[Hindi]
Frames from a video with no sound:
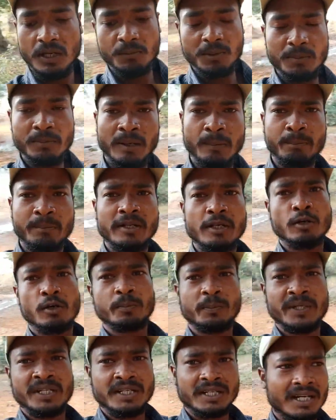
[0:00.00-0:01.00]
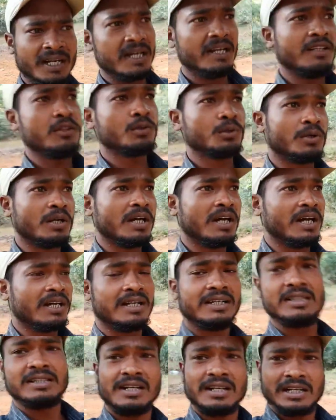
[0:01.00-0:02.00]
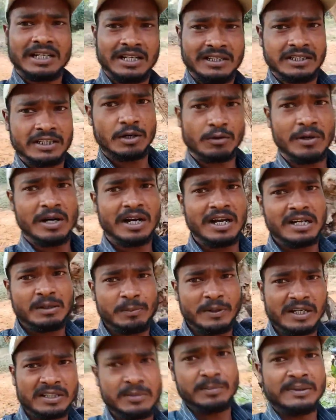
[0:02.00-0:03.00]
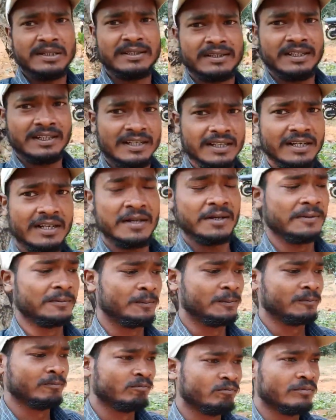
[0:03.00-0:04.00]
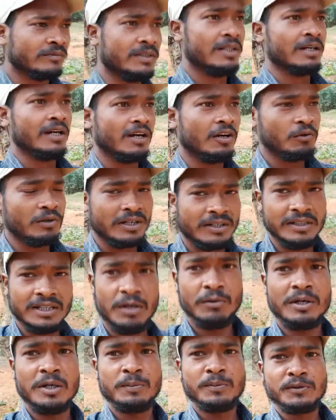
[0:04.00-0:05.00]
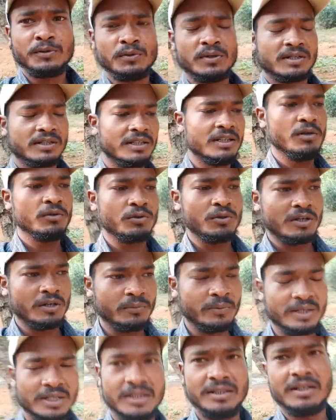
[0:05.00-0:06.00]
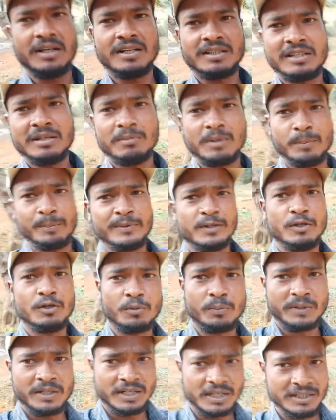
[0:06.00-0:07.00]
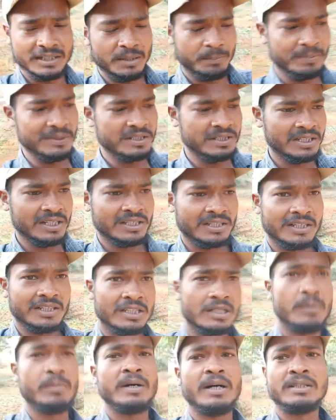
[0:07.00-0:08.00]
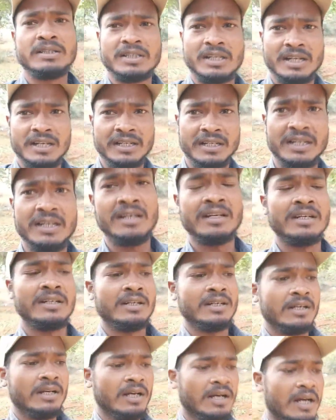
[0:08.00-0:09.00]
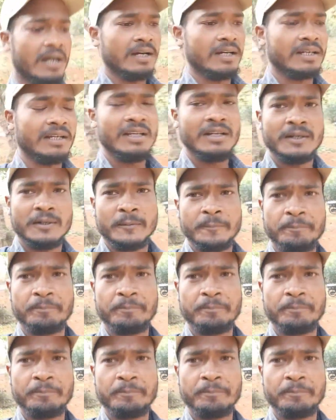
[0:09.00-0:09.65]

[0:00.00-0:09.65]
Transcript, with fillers: अभी मम्मी लोग भी नहीं आ रहे हैं थोड़ा आगे चल के चरवाहे के पास मिलते हैं अब गैया वहीं छोड़ते हैं थोड़ा वेट करते हैं मम्मी लोग भी आ जाए पीछे से इसके बाद चलेंगे आगे